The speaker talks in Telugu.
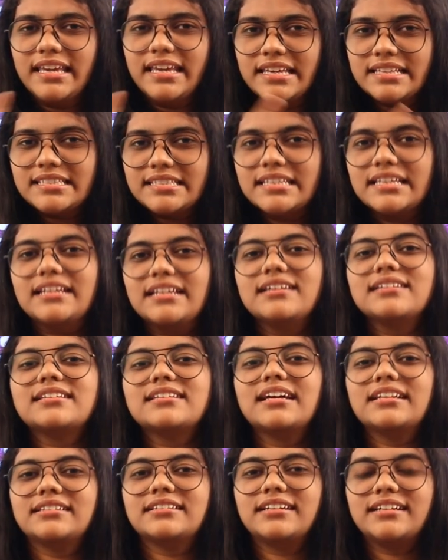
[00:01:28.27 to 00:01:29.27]
ఈ
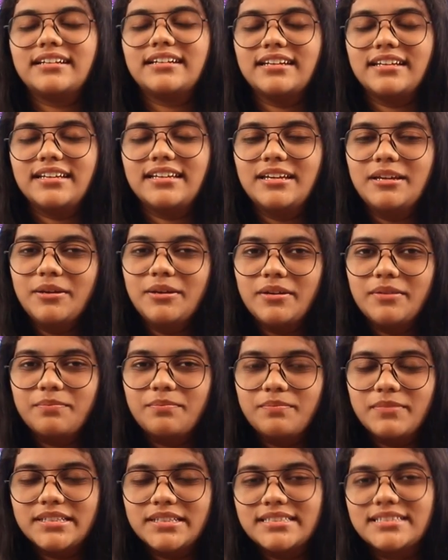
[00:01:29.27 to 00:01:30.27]
సిరీస్ అంతటిని
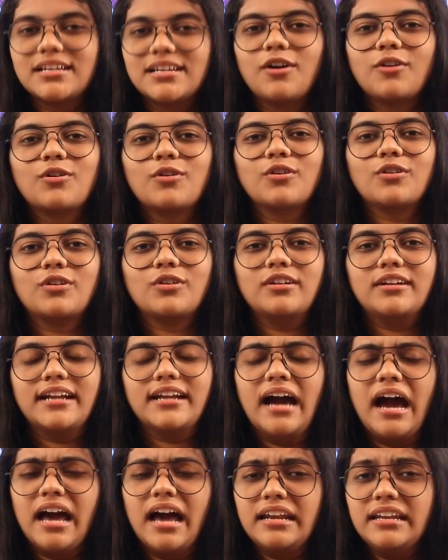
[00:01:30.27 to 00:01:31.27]
మిస్
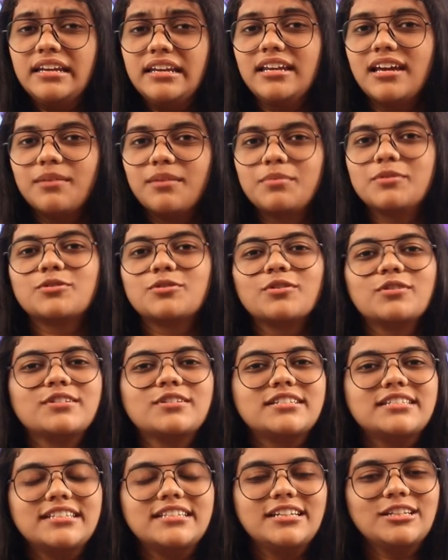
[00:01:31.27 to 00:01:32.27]
అవ్వకుండా అన్ని
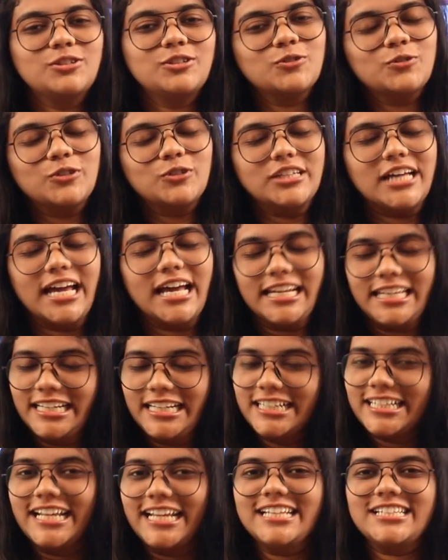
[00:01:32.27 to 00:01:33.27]
ఎపిసోడ్స్ని
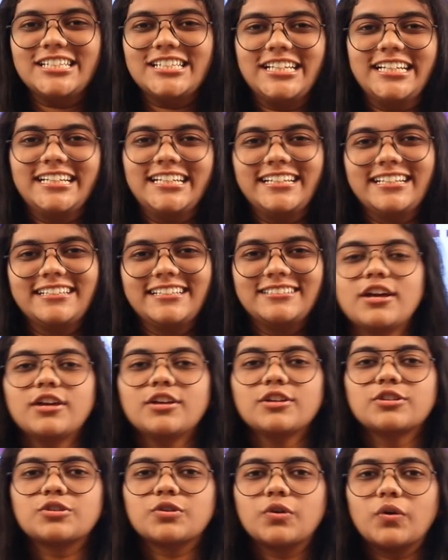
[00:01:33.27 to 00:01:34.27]
చూడడానికి ట్రై చేయండి
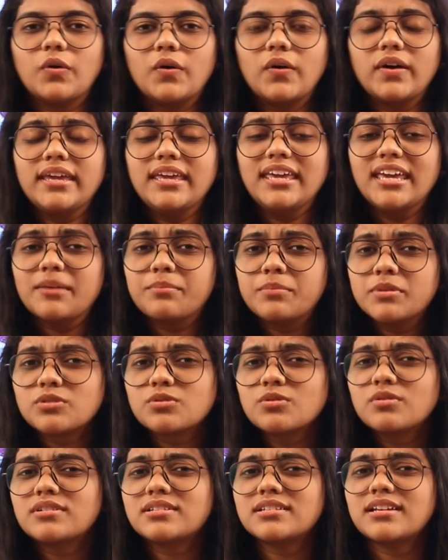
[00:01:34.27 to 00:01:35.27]
సో ఈ
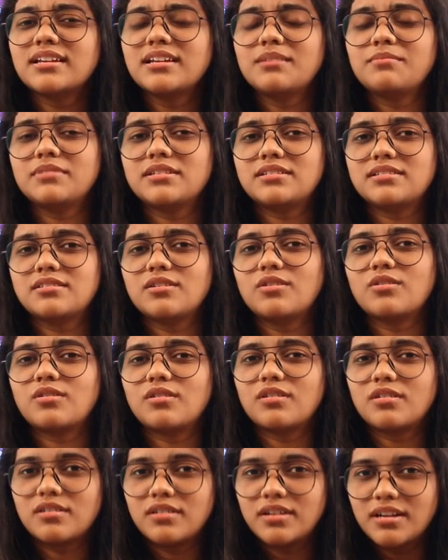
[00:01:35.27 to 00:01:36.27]
ఎపిసోడ్స్ అన్ని మిస్
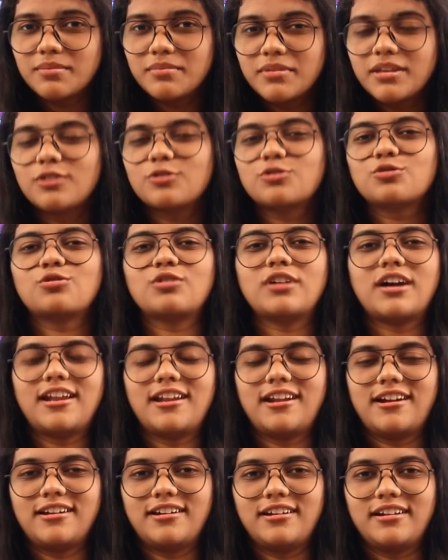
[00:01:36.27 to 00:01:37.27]
అవ్వకుండా మీరు
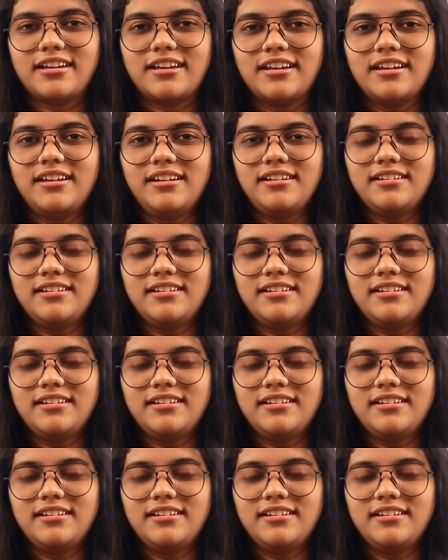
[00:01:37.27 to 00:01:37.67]
చూడాలంటే